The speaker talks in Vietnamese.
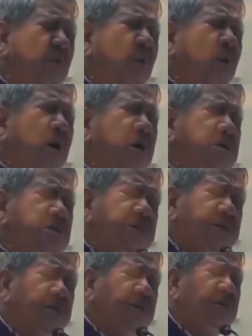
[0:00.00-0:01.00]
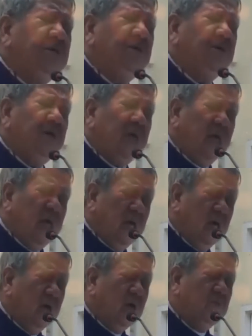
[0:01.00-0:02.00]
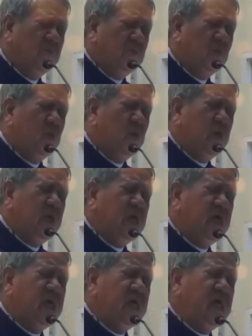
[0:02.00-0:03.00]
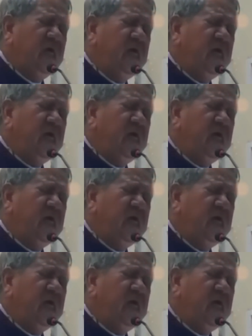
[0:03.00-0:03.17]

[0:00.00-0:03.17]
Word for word: muôn sự hiểm nguy.